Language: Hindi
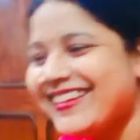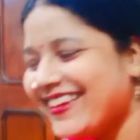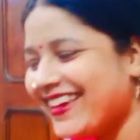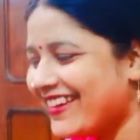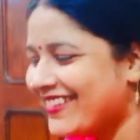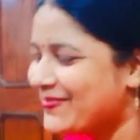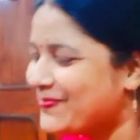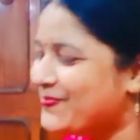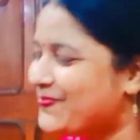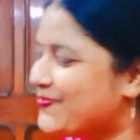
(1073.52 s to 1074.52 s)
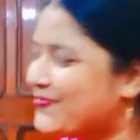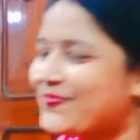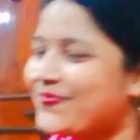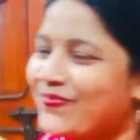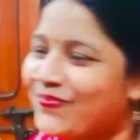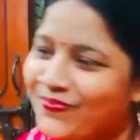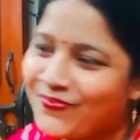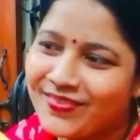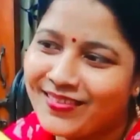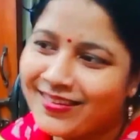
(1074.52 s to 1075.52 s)
ठीक है मैंने आपके लिए एक लाइन भी
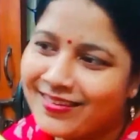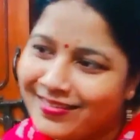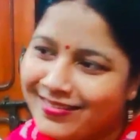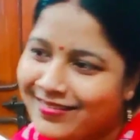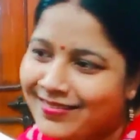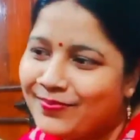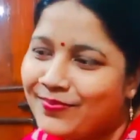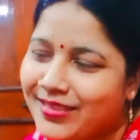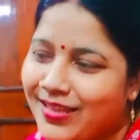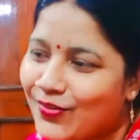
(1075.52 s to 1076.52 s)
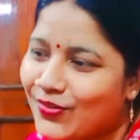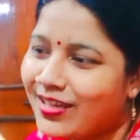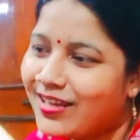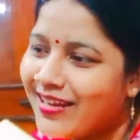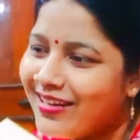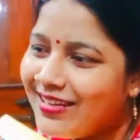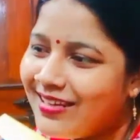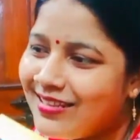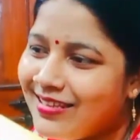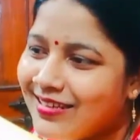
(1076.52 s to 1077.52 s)
लिखी थी बताओ बताओ क्या लाइन
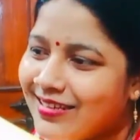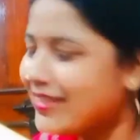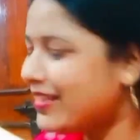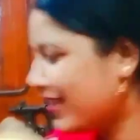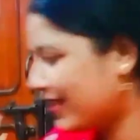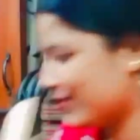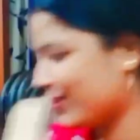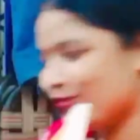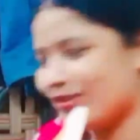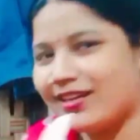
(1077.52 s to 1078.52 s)
लिखी थी इधर आके बताओ